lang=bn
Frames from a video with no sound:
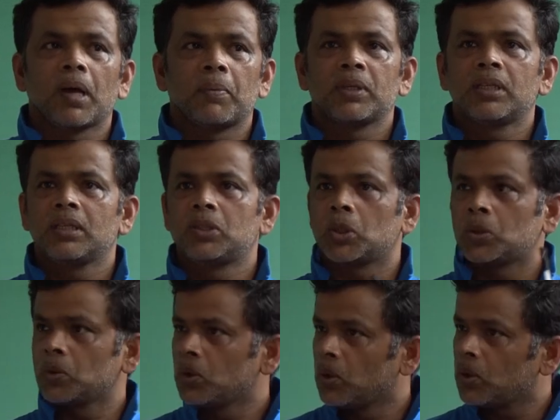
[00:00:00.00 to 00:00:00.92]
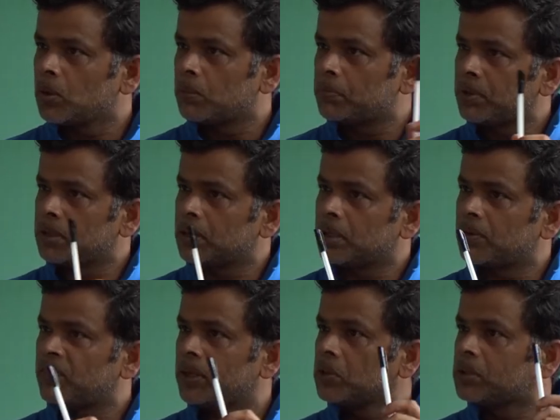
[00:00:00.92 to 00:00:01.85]
আমাদের যতগুলো
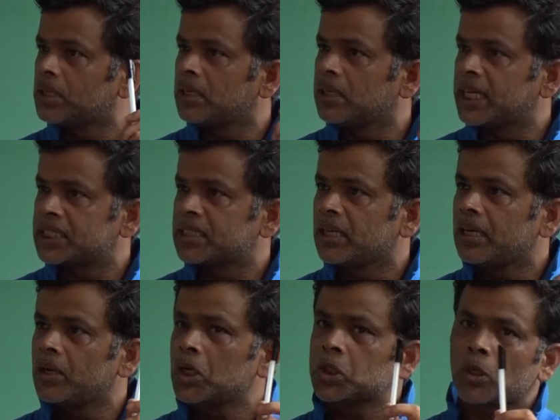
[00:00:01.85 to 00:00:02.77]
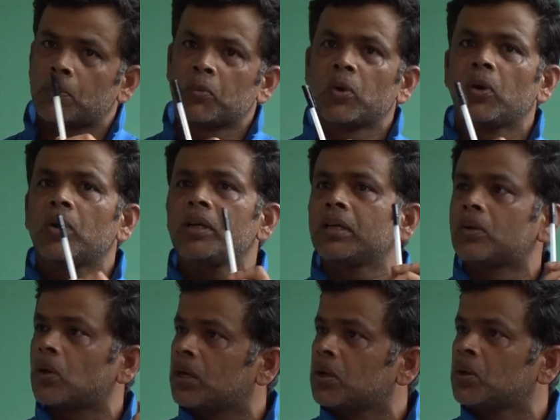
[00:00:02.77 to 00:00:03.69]
ভেনুতে ন্যাশনাল লিগ হয় সবগুলোই
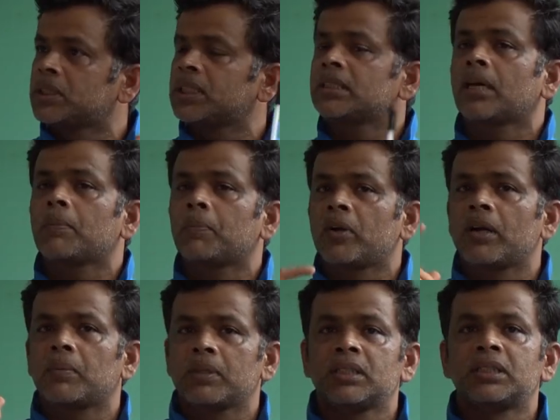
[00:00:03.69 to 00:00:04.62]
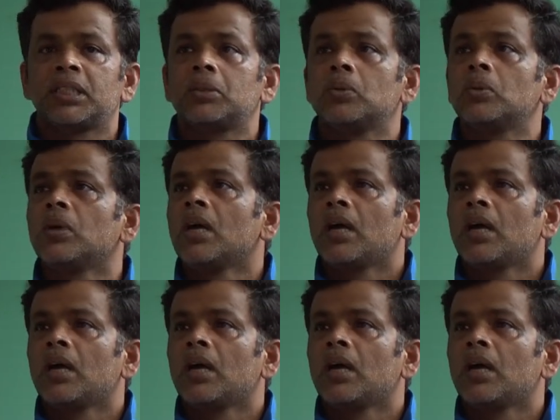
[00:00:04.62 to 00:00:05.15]
করা হয়েছে তারপরে আমাদের যেহেতু